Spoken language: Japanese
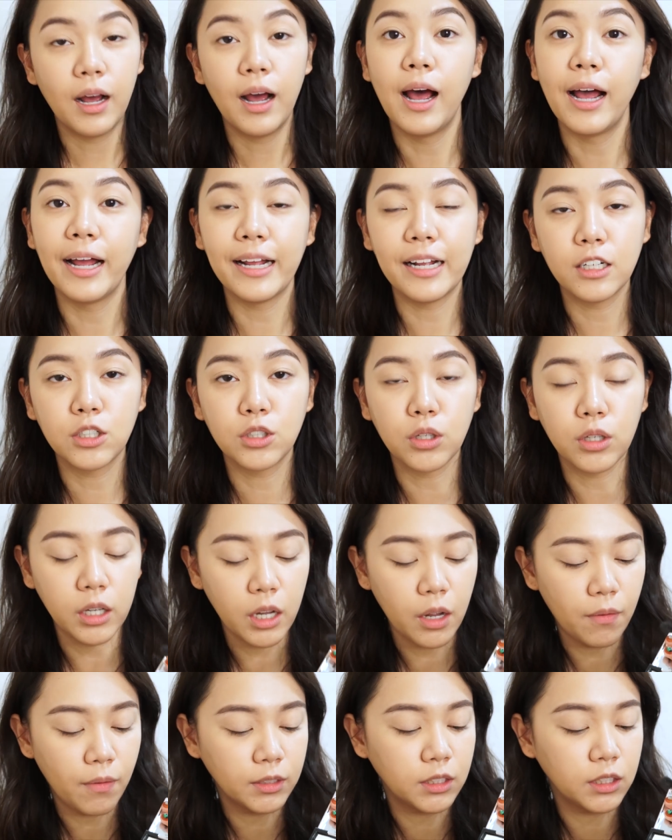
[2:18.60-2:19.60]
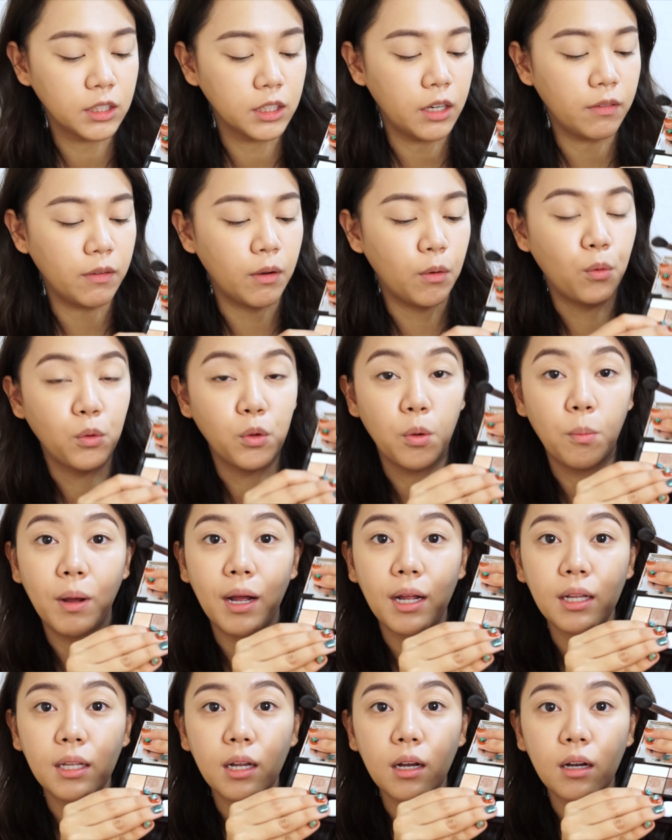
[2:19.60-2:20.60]
はい、それでは次はこの
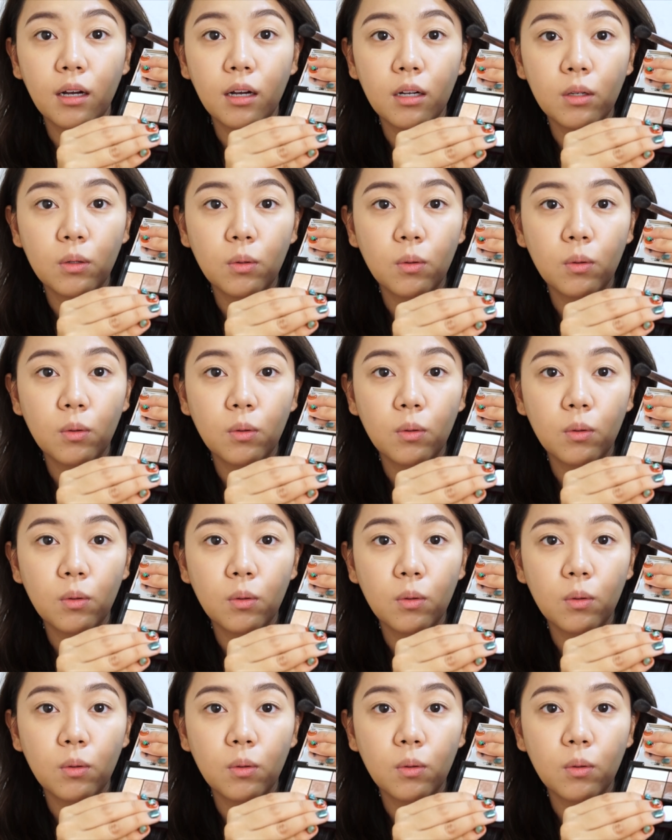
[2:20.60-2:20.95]
真ん中